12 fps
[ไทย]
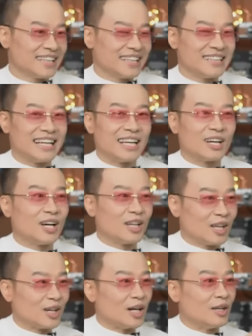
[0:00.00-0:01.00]
นะแล้วก็
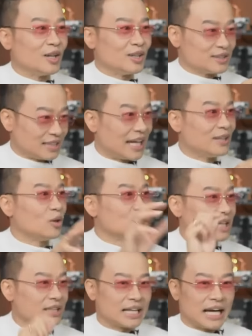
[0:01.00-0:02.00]
แล้วก็เดี๋ยวใช่โดน
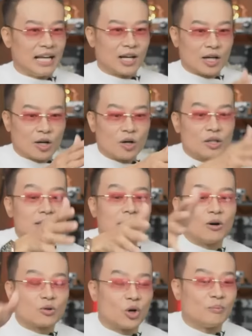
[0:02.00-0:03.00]
ชักใยแล้วก็เขาก็จะเอา
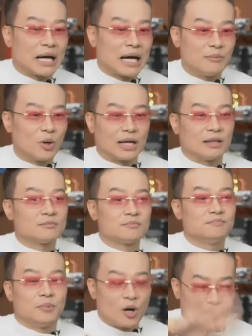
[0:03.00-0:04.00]
กฎมาไม่ว่า
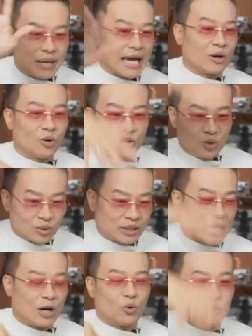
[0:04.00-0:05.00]
พ่อแม่คนรุ่น
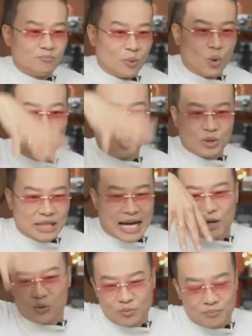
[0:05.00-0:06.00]
เก่า คุณปู่คุณย่า
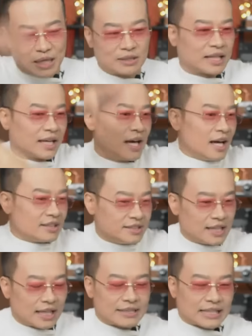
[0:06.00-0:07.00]
คุณปาเตศิ
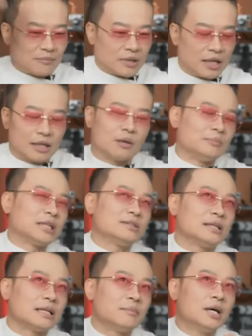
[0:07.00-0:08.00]
ลธรรมอะไรก็ไม่ใช่ศิ
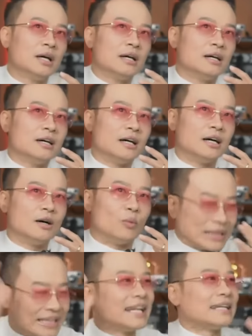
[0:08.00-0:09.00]
ลธรรมวั
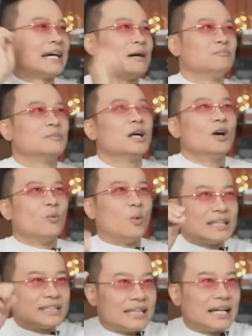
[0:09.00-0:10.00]
ฒนธรรมวั
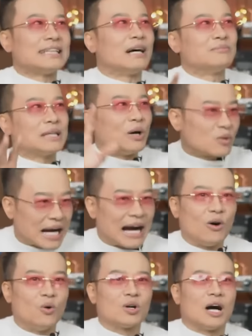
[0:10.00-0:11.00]
ฒนธรรม
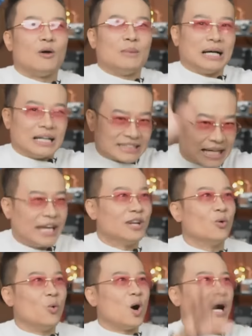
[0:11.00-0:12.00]
เก่าๆก็เอามาใส่
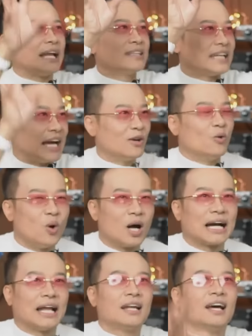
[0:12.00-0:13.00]
หัวกันใส่หัว
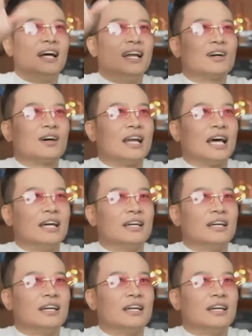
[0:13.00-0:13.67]
กัน แล้วก็อะไร